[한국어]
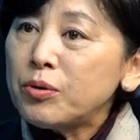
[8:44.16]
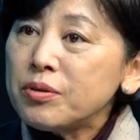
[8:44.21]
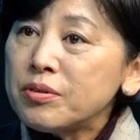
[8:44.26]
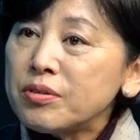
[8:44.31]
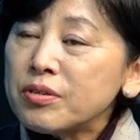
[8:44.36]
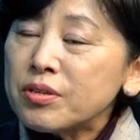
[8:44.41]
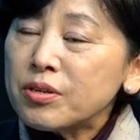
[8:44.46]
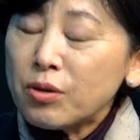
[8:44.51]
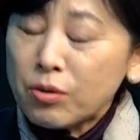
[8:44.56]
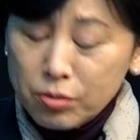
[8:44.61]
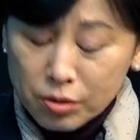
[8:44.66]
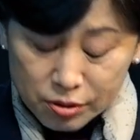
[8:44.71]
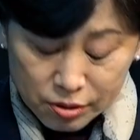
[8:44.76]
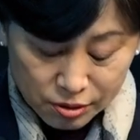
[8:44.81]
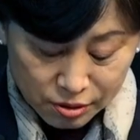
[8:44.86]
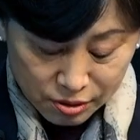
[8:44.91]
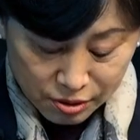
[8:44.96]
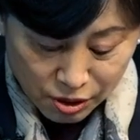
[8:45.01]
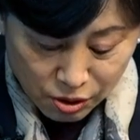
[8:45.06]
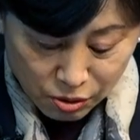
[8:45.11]
뭐 이제 겨,
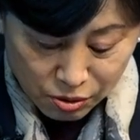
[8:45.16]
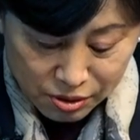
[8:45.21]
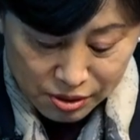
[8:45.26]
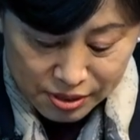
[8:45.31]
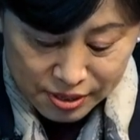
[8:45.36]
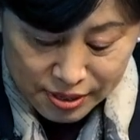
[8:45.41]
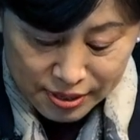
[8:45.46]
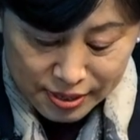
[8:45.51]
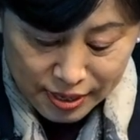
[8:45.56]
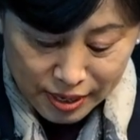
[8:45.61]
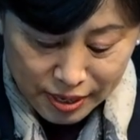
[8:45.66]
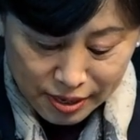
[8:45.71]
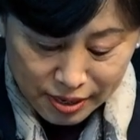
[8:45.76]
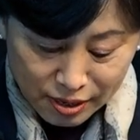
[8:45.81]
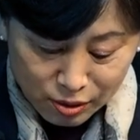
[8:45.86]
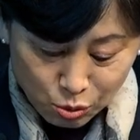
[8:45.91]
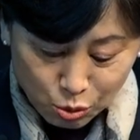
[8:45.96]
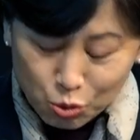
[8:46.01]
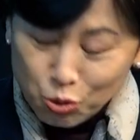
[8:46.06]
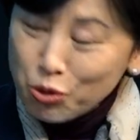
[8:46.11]
그
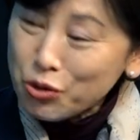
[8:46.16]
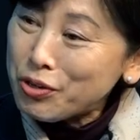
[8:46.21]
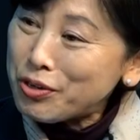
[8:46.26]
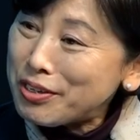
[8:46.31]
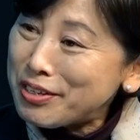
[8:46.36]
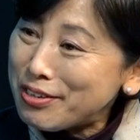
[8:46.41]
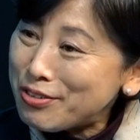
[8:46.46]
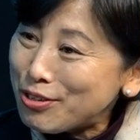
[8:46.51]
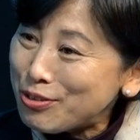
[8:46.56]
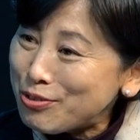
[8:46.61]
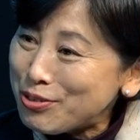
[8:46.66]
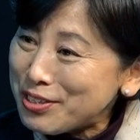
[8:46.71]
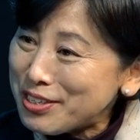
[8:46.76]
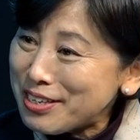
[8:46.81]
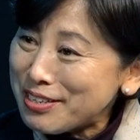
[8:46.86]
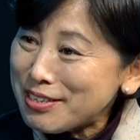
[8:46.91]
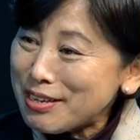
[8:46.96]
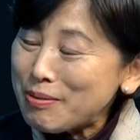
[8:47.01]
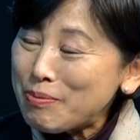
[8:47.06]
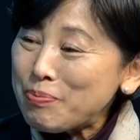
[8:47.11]
경제사회 노동위원회 저도
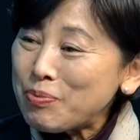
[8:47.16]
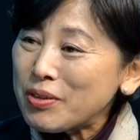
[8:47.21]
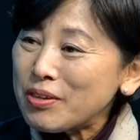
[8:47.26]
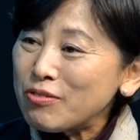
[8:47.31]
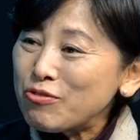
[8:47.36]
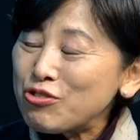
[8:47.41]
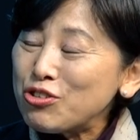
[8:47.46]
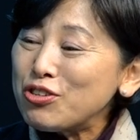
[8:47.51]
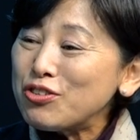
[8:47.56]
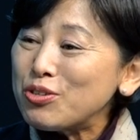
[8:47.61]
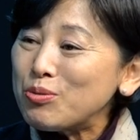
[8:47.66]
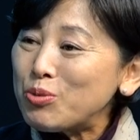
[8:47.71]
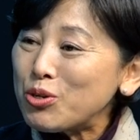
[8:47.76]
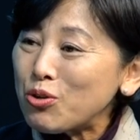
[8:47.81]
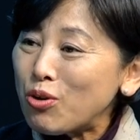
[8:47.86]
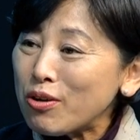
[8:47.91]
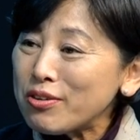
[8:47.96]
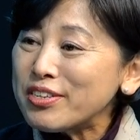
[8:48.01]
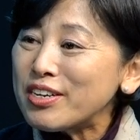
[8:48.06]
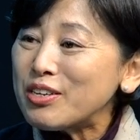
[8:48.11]
이게 참 줄여서
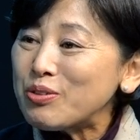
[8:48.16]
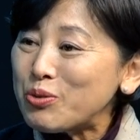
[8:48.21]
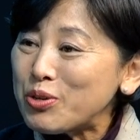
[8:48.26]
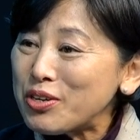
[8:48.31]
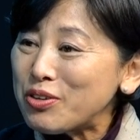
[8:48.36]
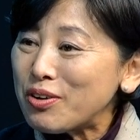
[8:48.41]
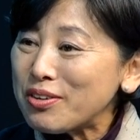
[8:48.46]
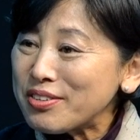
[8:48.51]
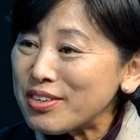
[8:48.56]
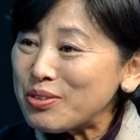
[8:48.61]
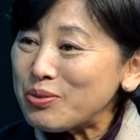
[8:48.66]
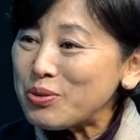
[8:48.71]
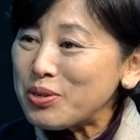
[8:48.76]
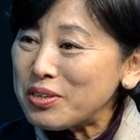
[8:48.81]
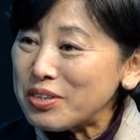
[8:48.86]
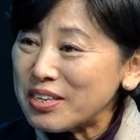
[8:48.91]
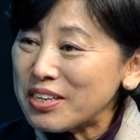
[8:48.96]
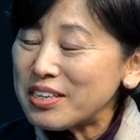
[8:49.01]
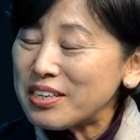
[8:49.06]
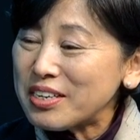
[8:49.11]
뭐 경산원이
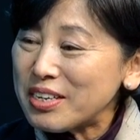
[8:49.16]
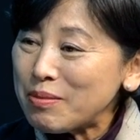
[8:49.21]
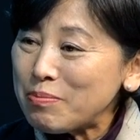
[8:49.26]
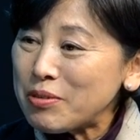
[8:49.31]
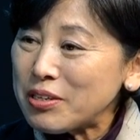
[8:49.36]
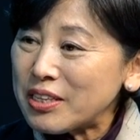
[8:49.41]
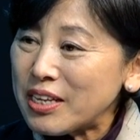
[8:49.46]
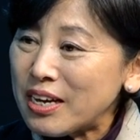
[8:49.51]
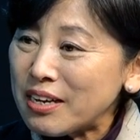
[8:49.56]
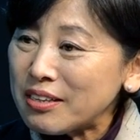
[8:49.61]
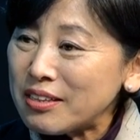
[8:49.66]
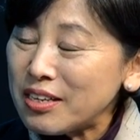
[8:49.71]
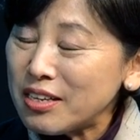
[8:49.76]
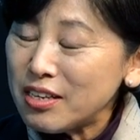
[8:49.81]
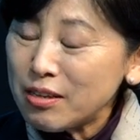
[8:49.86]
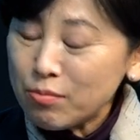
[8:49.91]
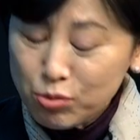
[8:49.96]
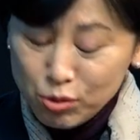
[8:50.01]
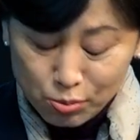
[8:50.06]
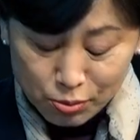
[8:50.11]
경산원이 얘기를 합니다. 근데
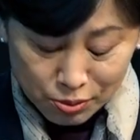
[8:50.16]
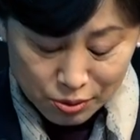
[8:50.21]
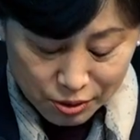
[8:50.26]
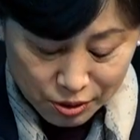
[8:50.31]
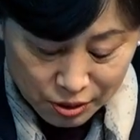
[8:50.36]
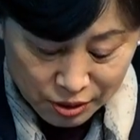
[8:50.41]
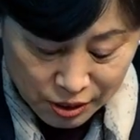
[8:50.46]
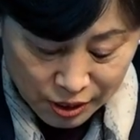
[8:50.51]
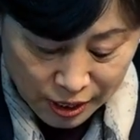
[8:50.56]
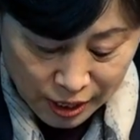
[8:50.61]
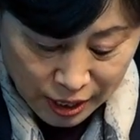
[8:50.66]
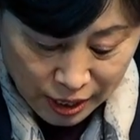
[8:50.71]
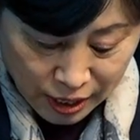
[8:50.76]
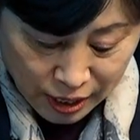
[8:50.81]
이 네. 부분은 네.